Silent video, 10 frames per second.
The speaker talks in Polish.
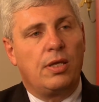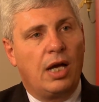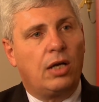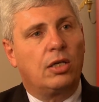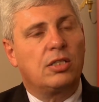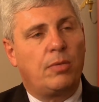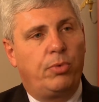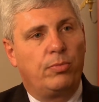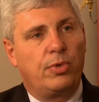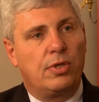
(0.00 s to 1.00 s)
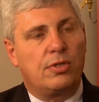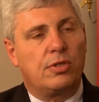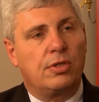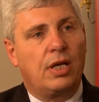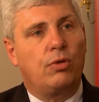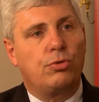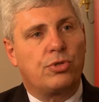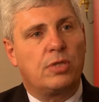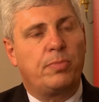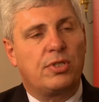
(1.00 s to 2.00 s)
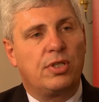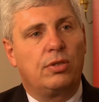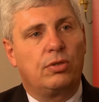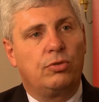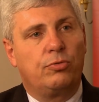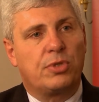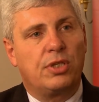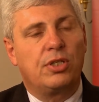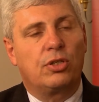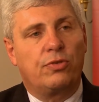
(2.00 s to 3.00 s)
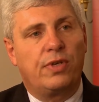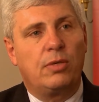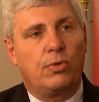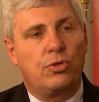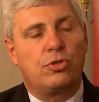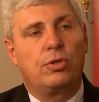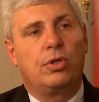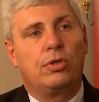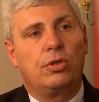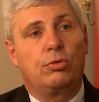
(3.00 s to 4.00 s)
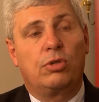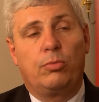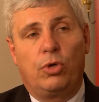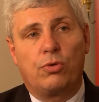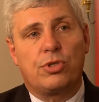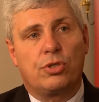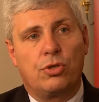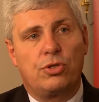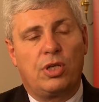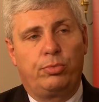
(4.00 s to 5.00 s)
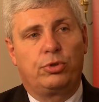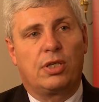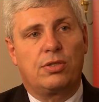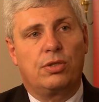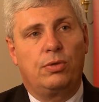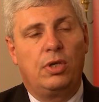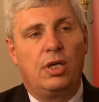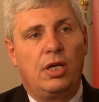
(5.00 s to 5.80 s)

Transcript: jak zapobiec, jak ustrzec pacjentów przed niedokrwieniem kończyn dolnych, które mogą się skończyć amputacją,